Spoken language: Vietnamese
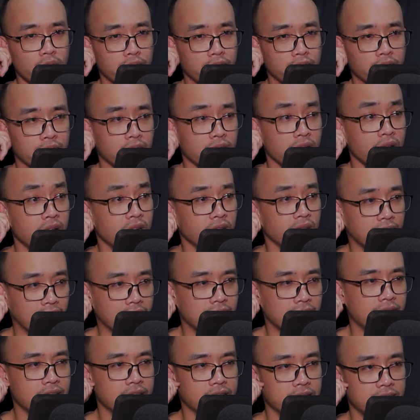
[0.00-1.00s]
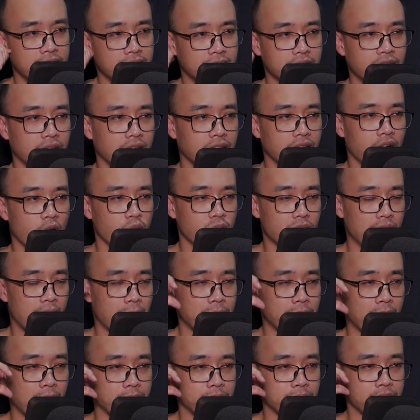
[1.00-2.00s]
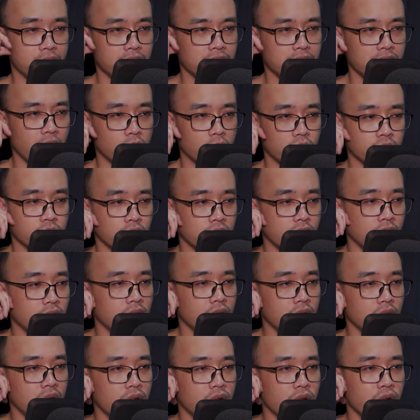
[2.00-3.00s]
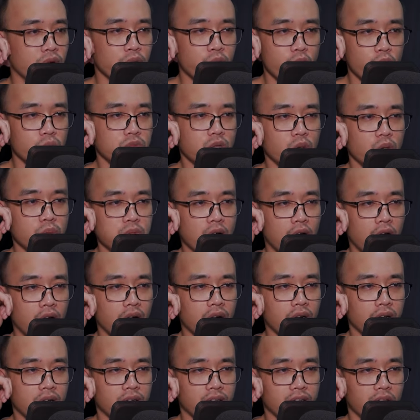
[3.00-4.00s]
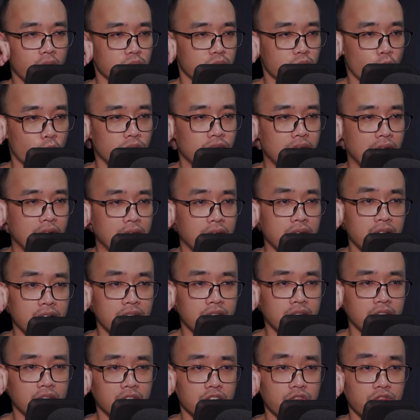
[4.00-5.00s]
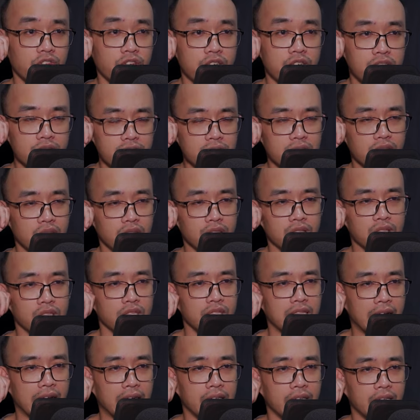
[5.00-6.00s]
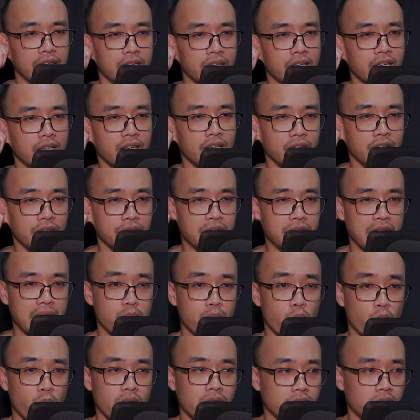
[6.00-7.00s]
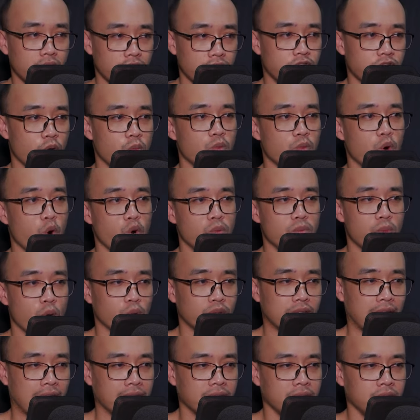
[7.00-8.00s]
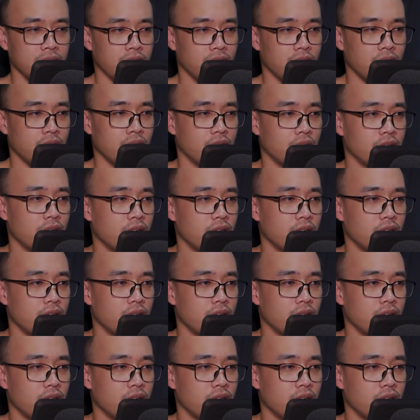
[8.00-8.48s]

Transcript: Cũng trong tích tắc này, Quan Ảnh Thuẫn lại được hắn thi triển ra. Ánh sáng kinh thiên tràn ngập bên ngoài thân thể của hắn, hóa thành một quan ảnh thực là lớn.